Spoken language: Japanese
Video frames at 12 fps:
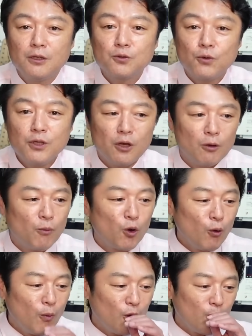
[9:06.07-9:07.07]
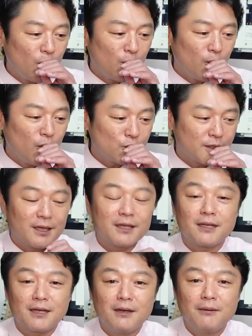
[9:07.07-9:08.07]
そこでもごもごもごってなっ
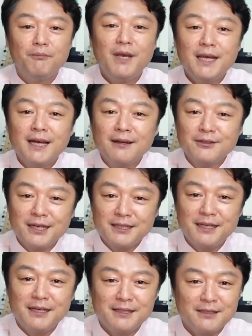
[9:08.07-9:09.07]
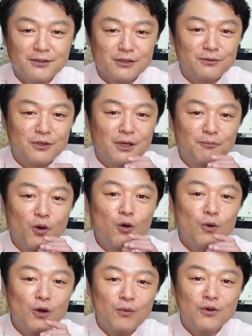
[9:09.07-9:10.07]
たら明確な否定じゃなくもご
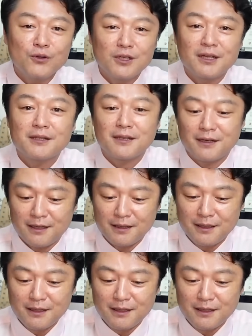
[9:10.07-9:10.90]
もごもごってなったら、